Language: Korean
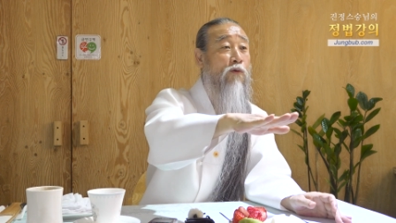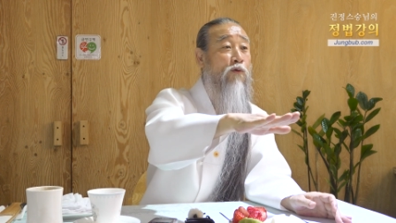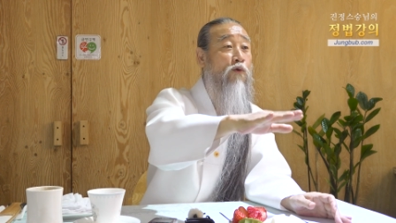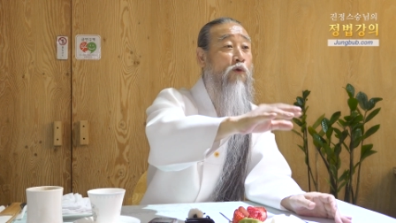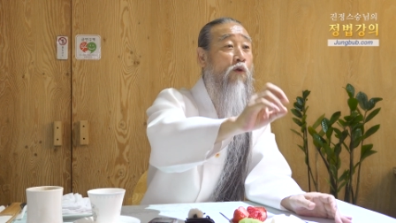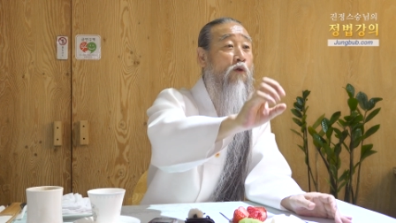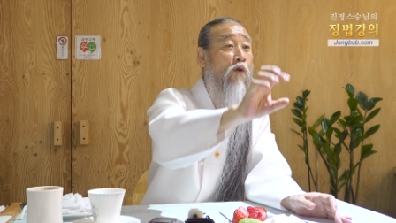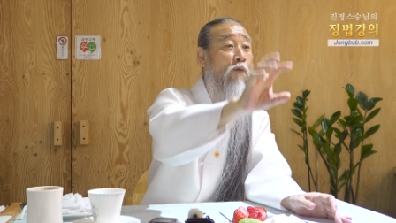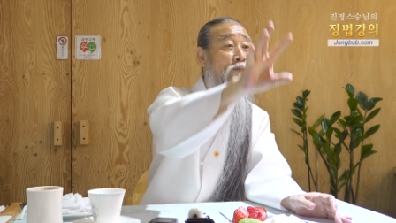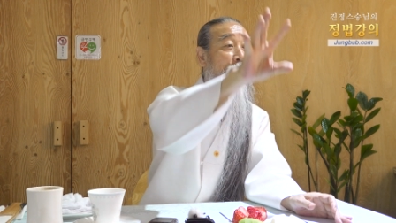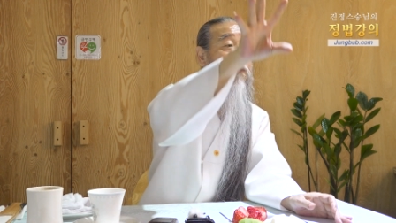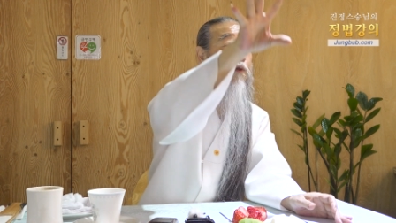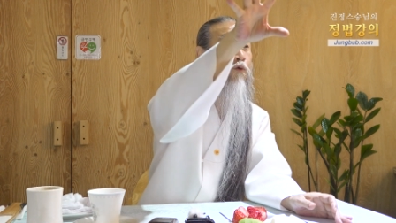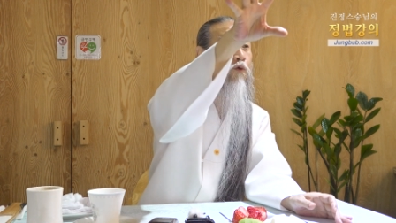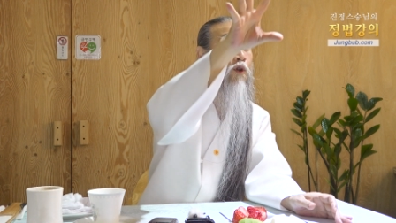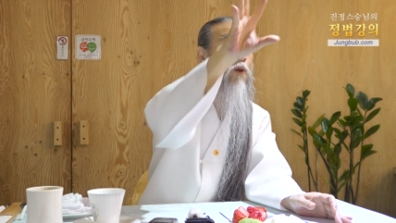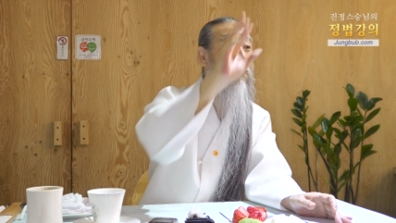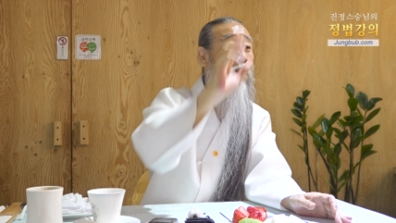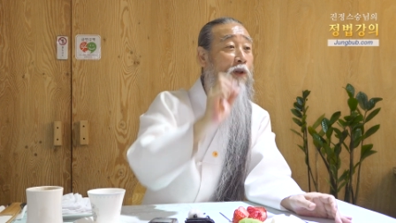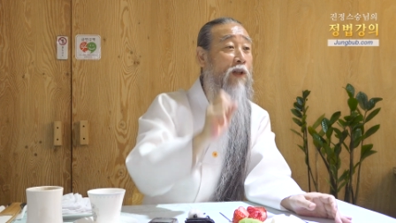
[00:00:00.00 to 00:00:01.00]
조금
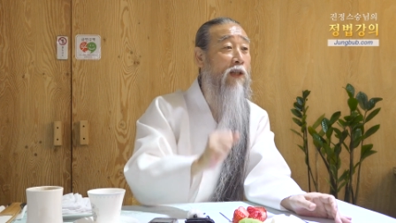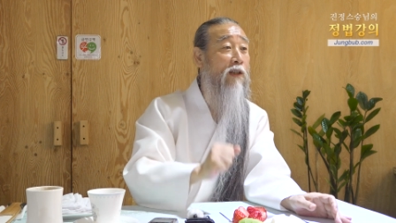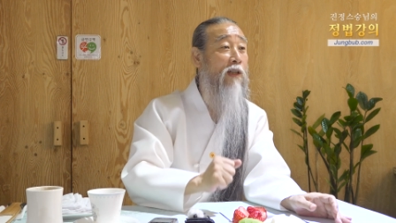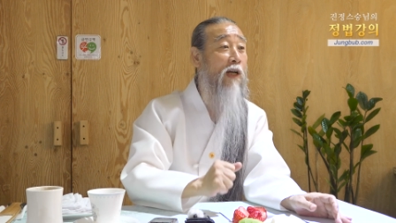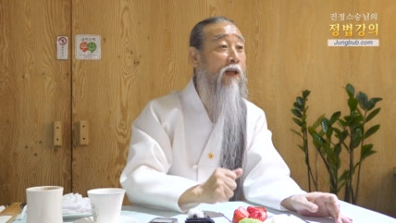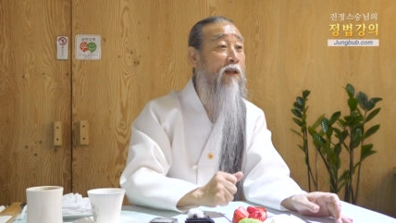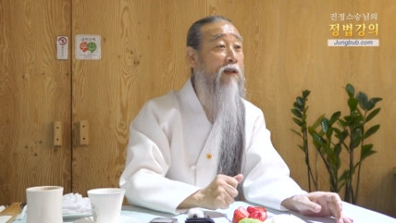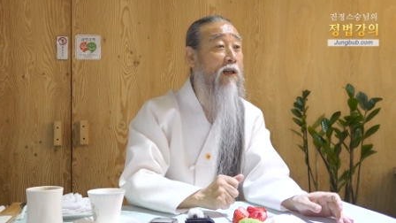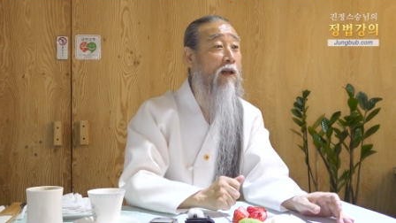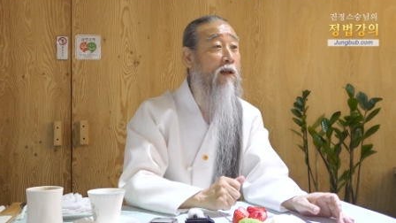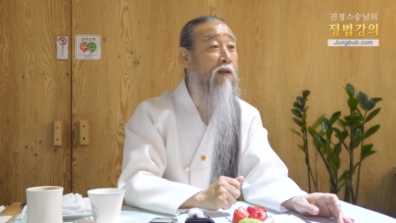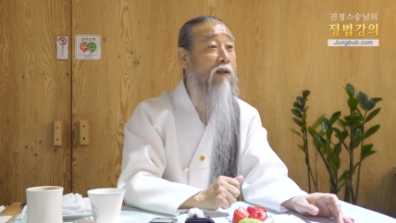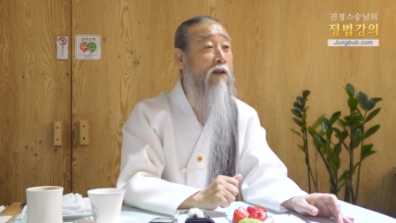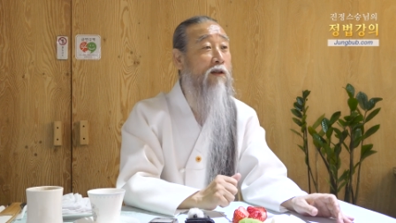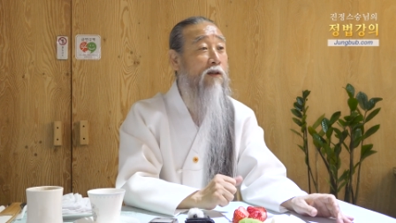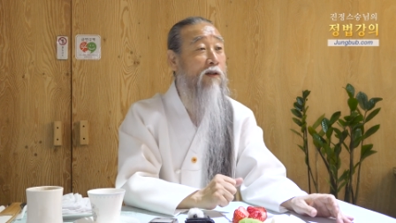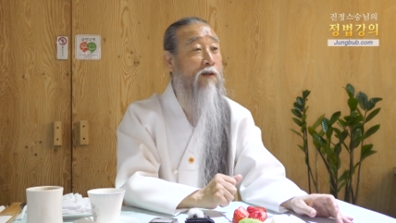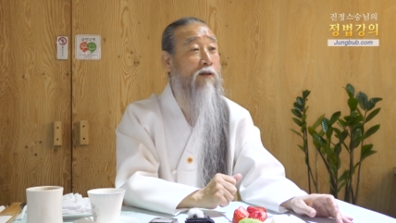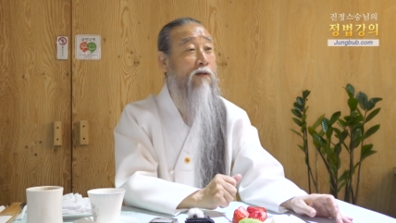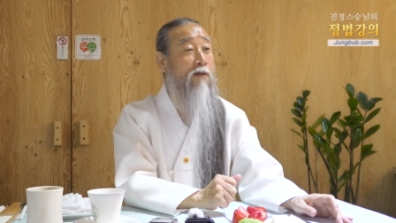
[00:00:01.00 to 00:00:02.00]
우리보다 잘 사는
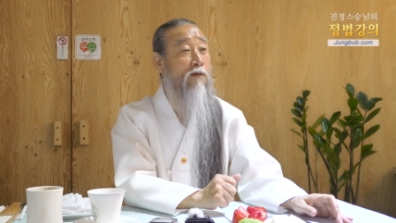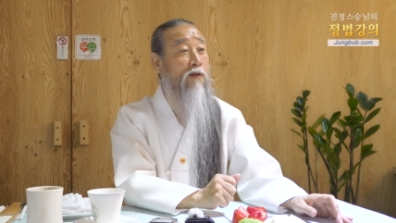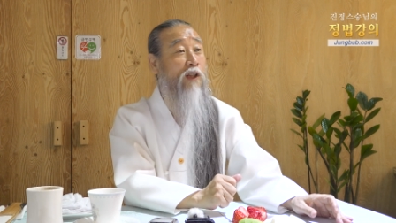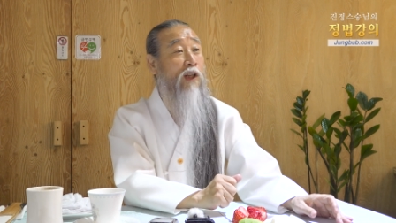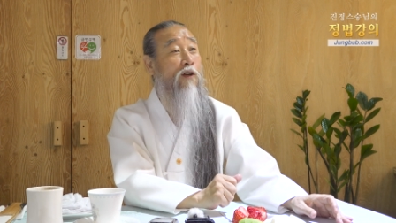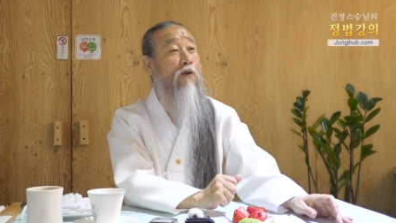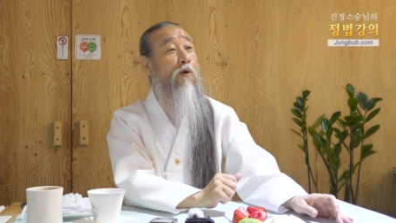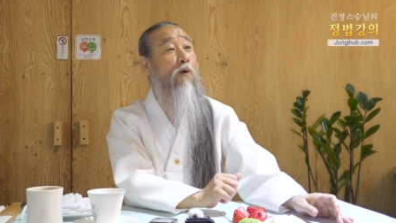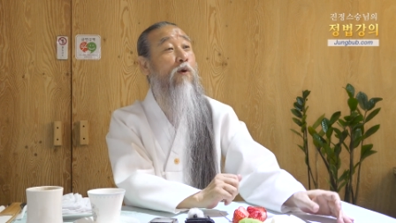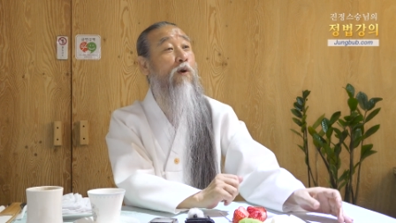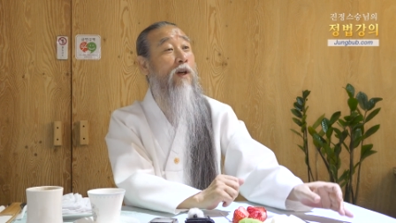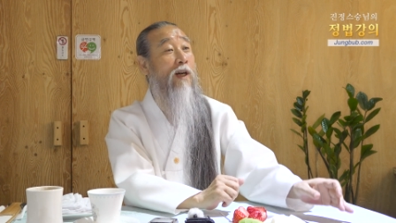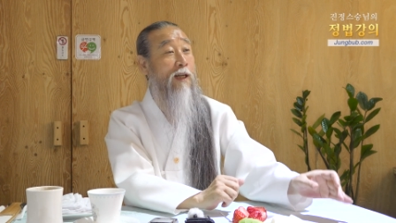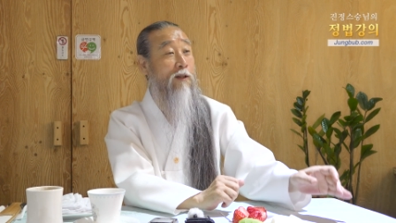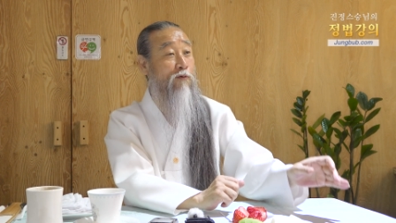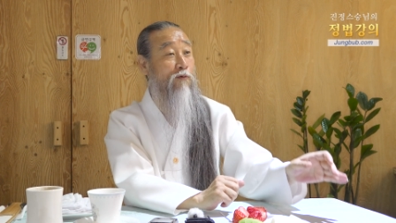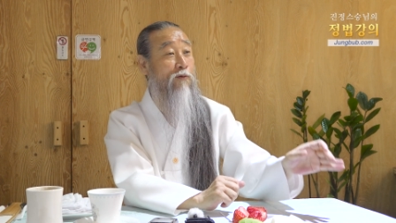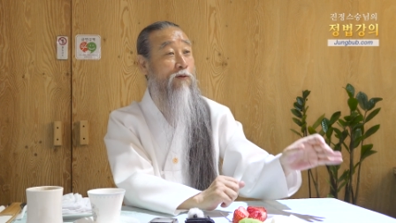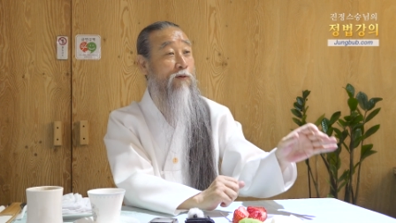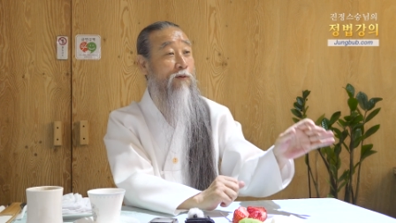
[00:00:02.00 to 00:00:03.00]
거는
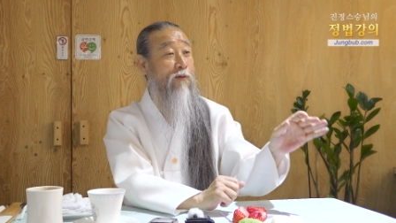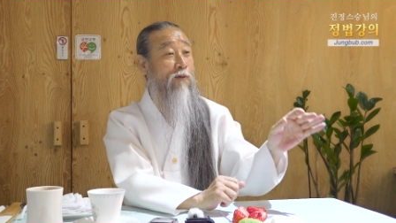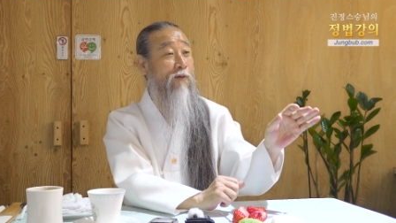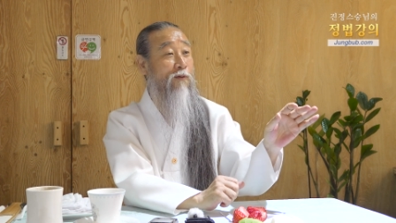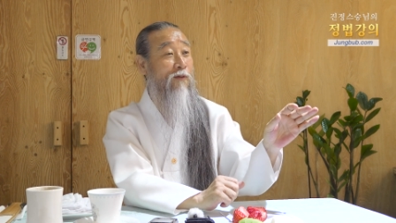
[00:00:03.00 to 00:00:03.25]
띠꾸워가지고